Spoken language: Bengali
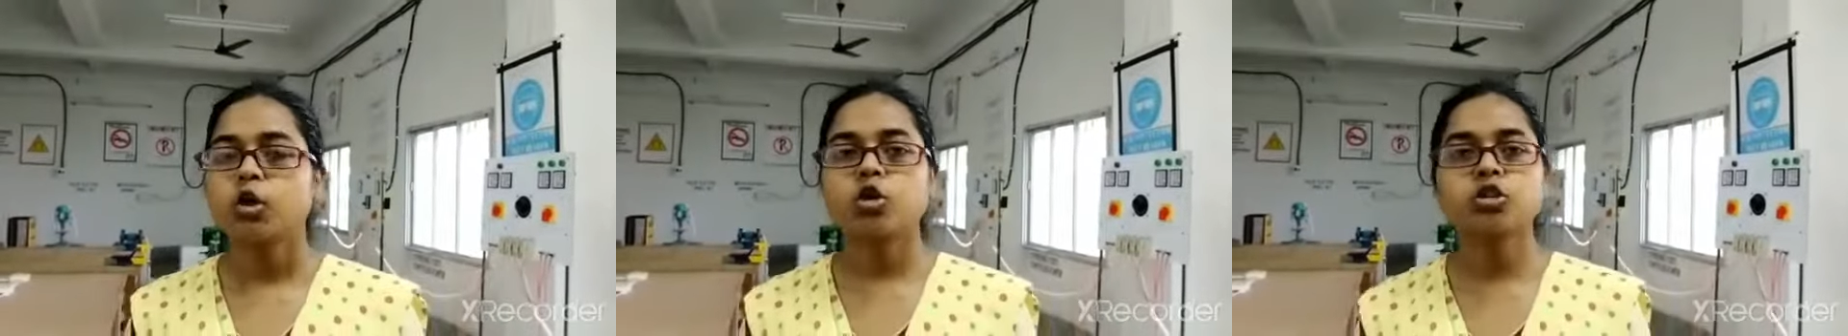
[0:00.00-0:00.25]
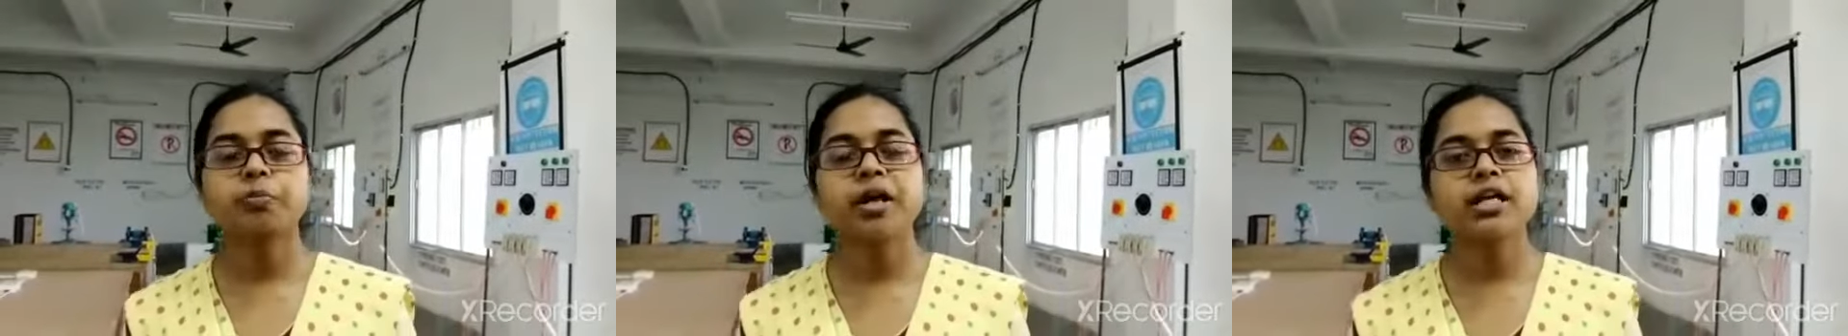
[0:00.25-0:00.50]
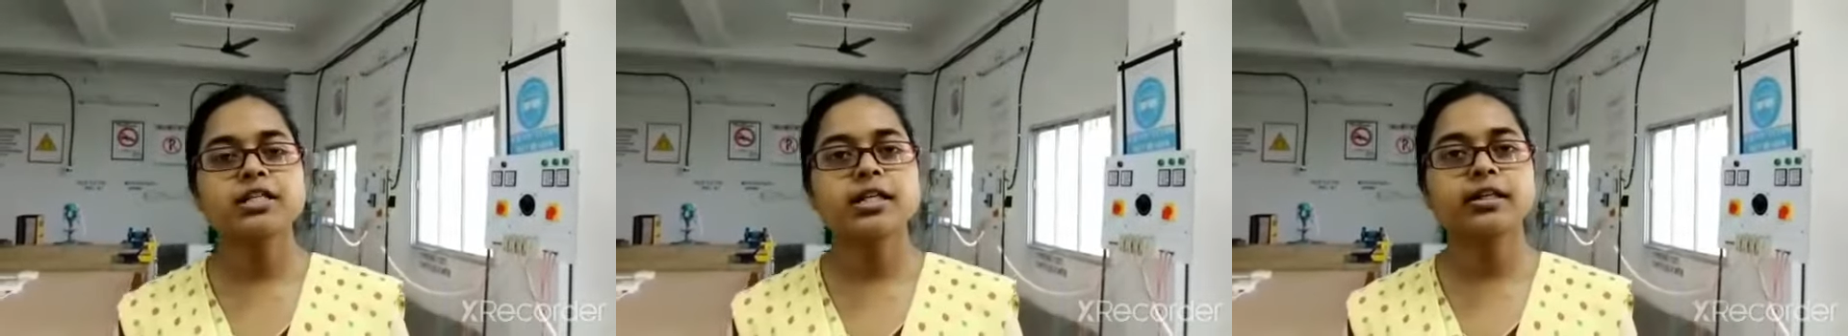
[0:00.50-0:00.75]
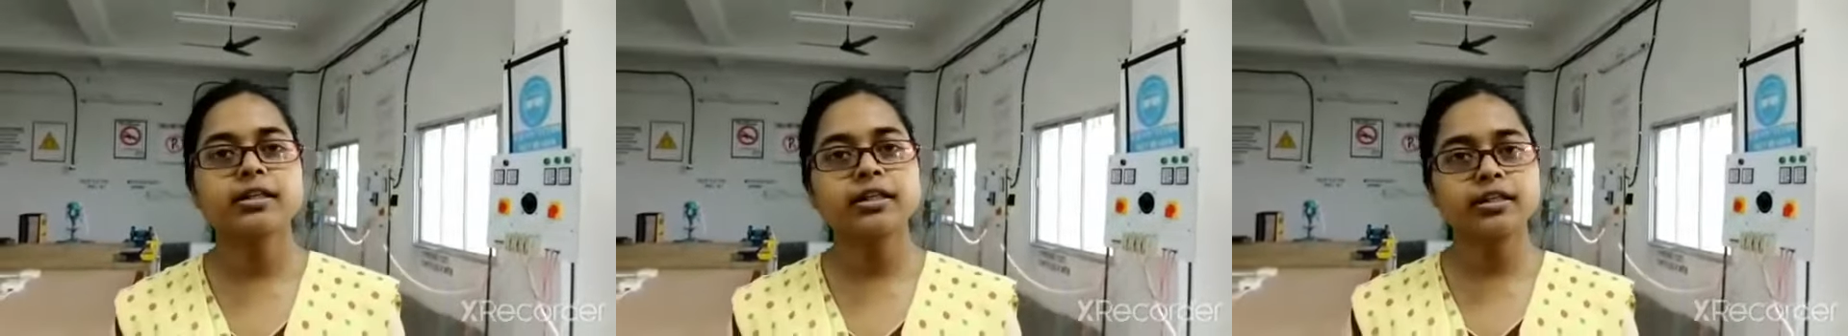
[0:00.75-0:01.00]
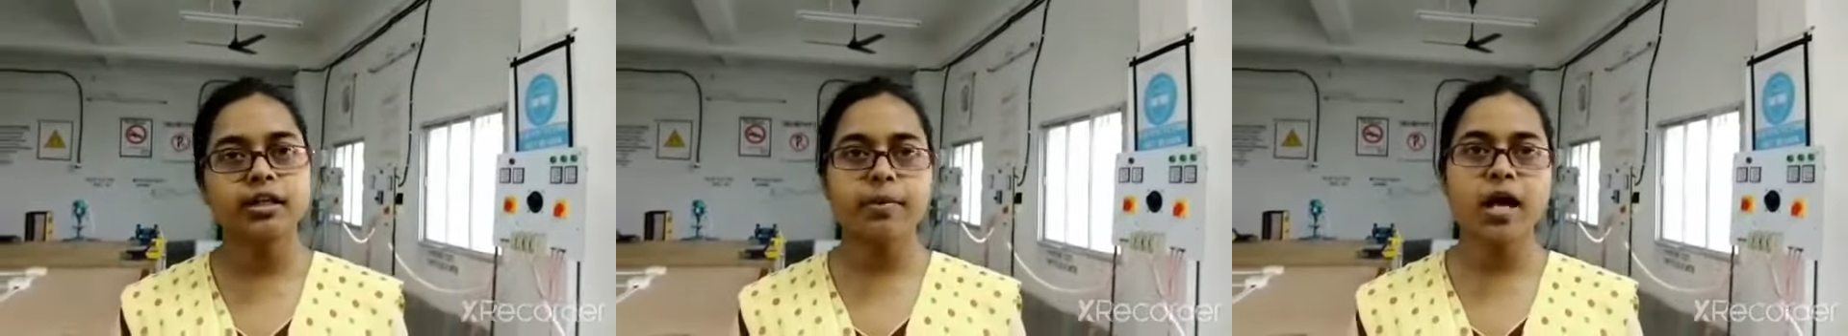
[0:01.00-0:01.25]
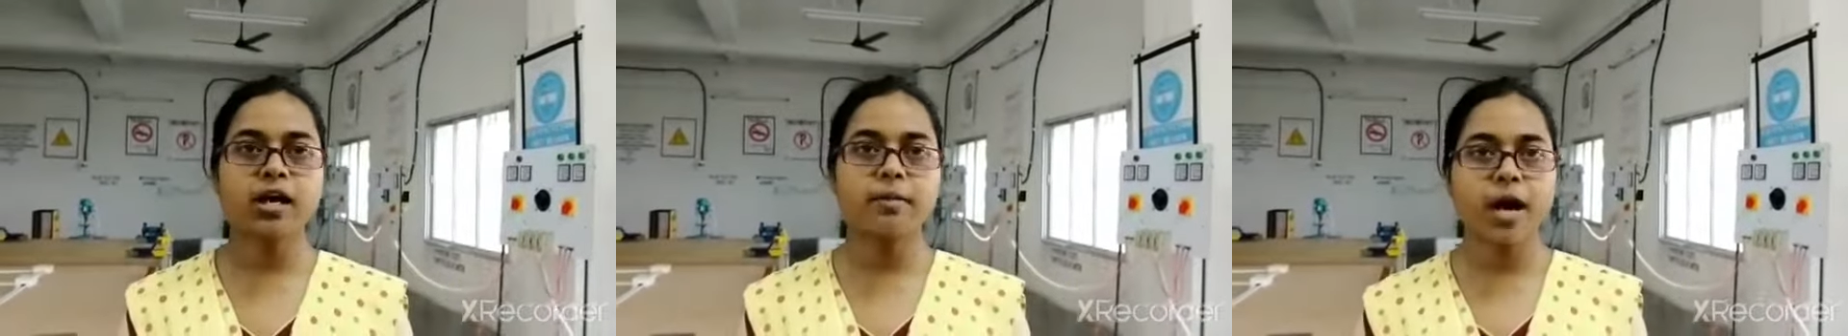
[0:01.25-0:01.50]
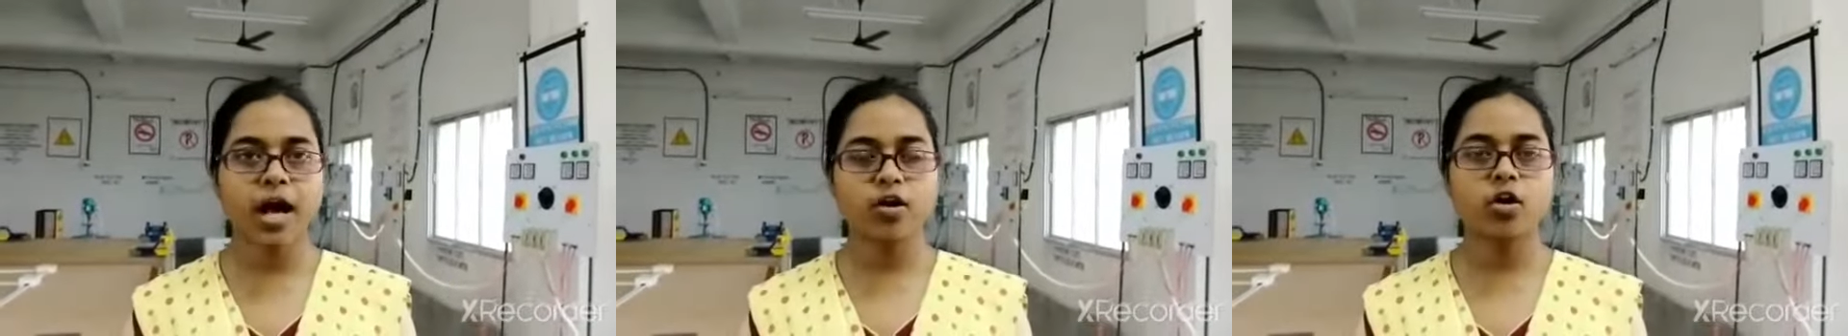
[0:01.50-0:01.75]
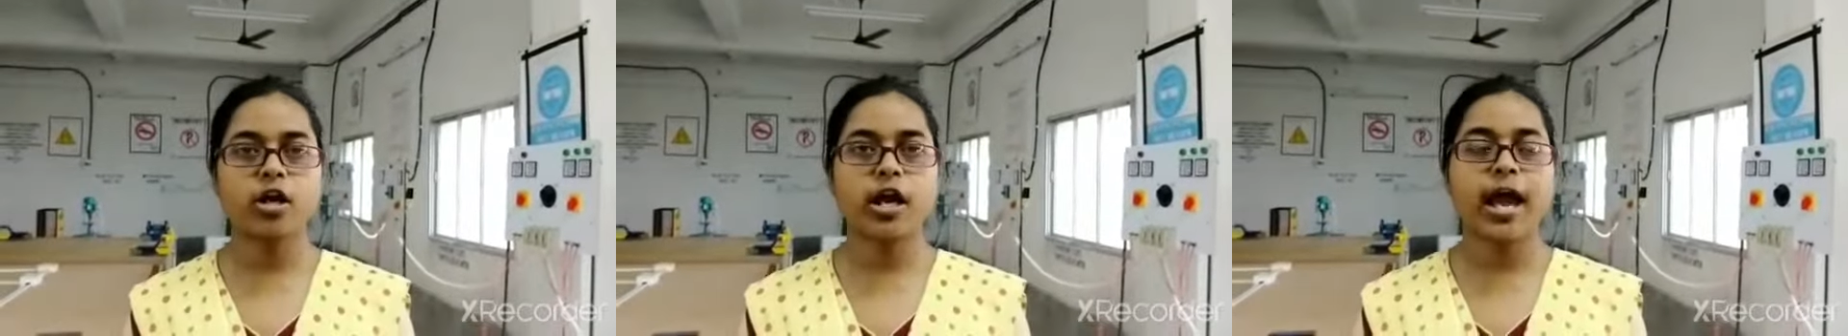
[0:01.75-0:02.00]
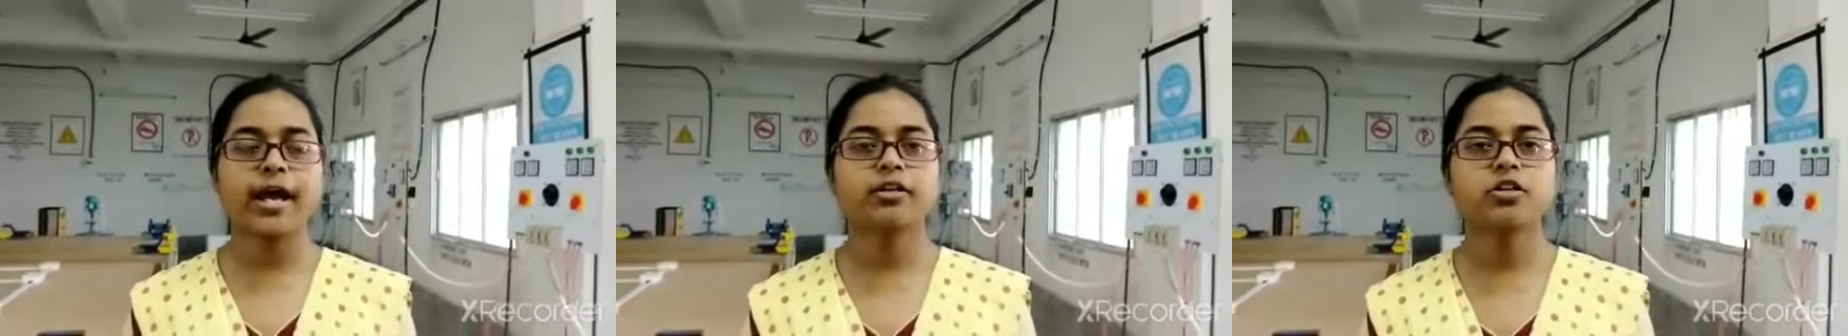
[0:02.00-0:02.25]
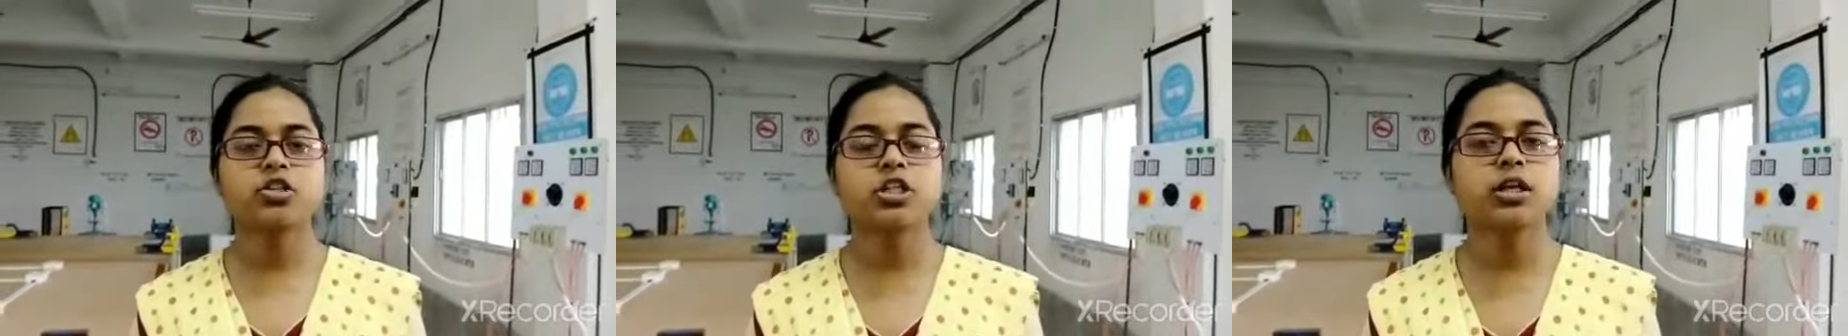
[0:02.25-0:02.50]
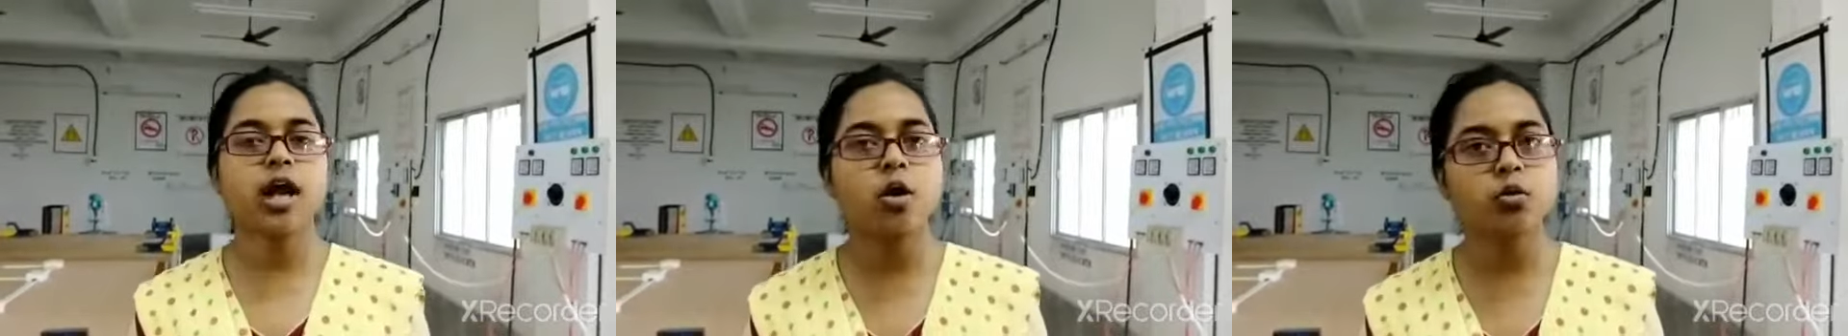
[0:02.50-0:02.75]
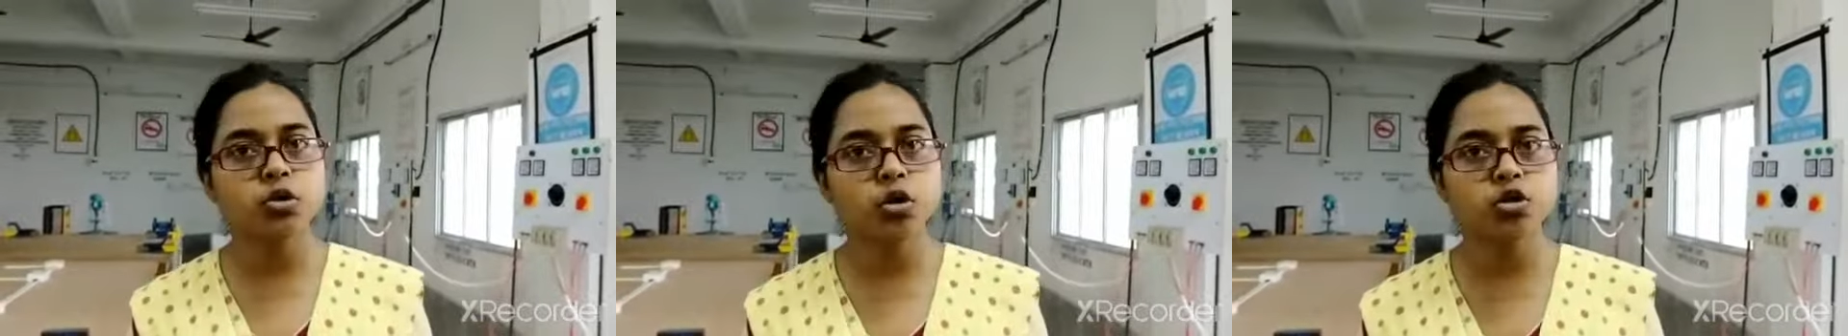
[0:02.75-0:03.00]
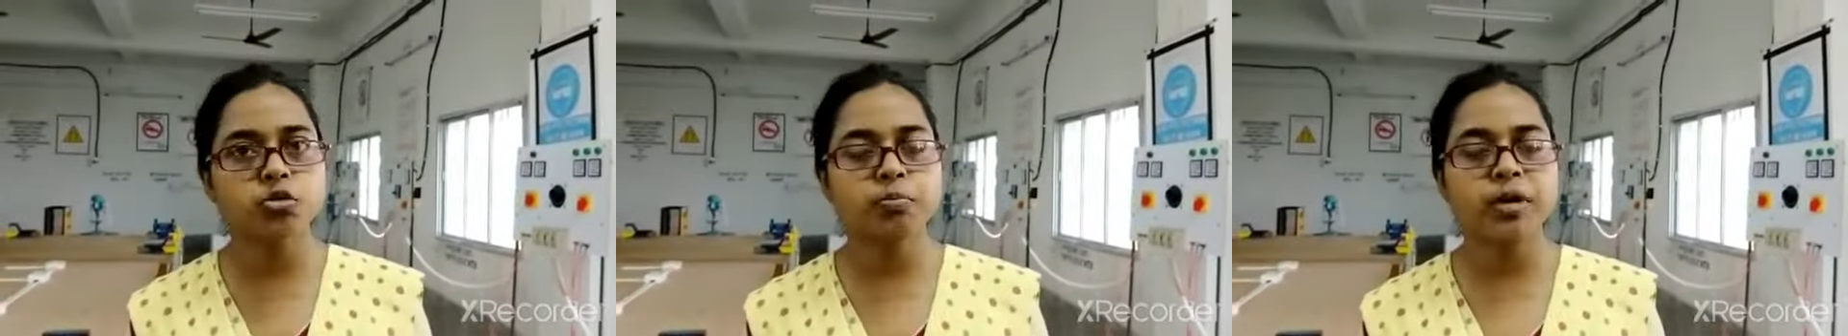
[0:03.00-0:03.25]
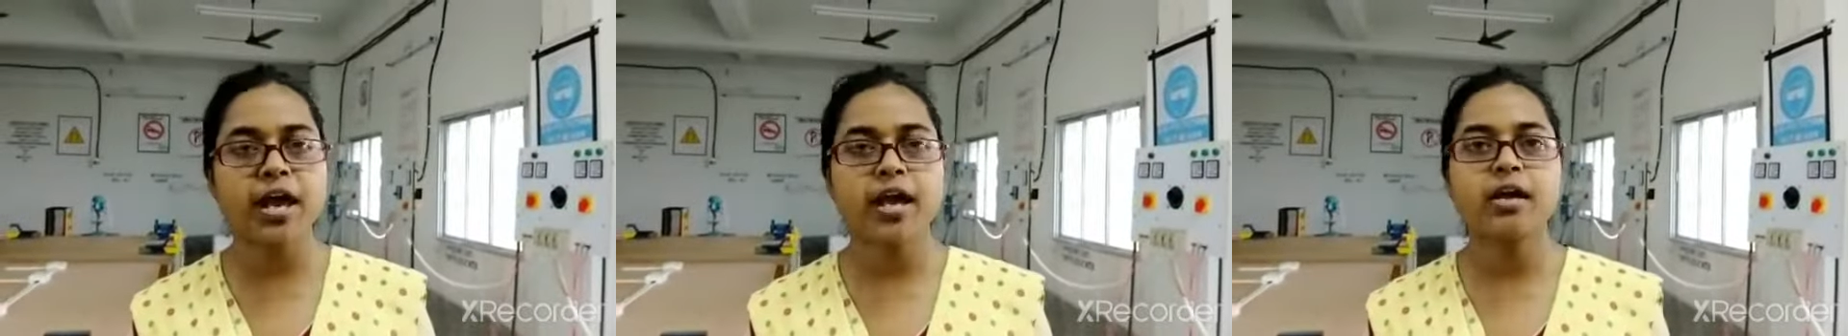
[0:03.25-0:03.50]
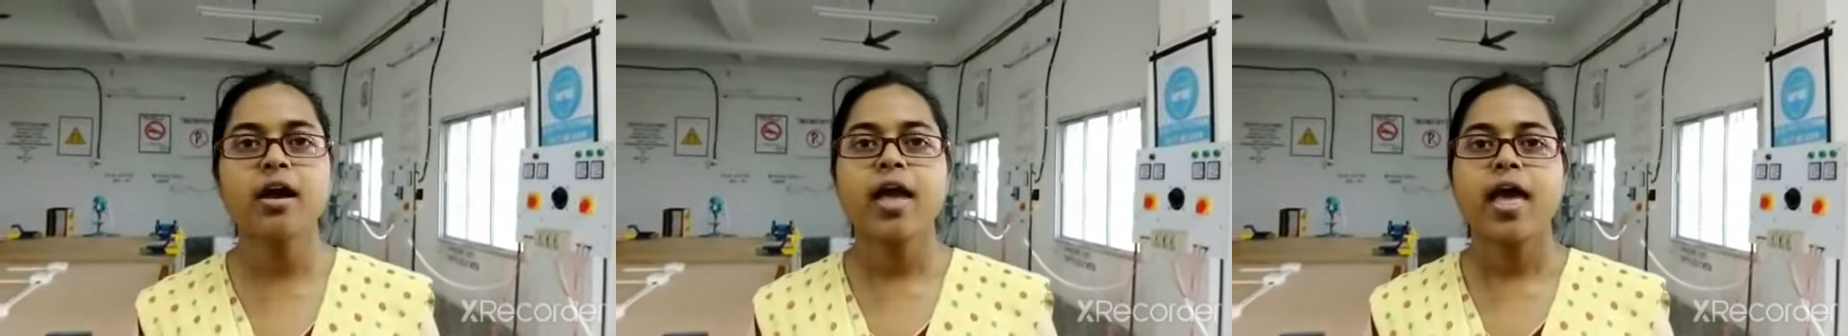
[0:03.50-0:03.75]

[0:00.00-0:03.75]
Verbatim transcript: নোজ প্লায়ারকে তিনটে ভাগে ভাগ করা হয় একটা হচ্ছে রাউন্ড নোজ প্লায়ার